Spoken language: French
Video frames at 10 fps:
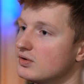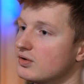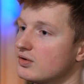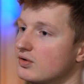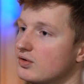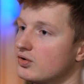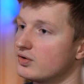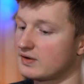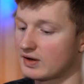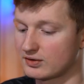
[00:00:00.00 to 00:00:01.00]

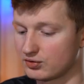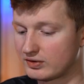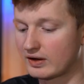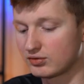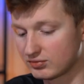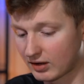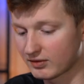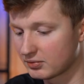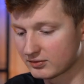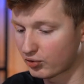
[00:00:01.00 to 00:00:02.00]
euh, c'est-à-dire que tu
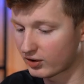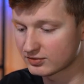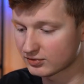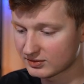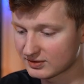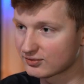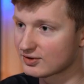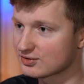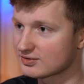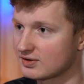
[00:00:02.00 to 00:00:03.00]
travailles pour un seul truc, c'est ton
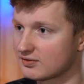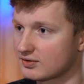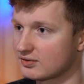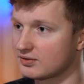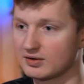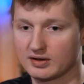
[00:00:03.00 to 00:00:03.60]
échéance à la fin,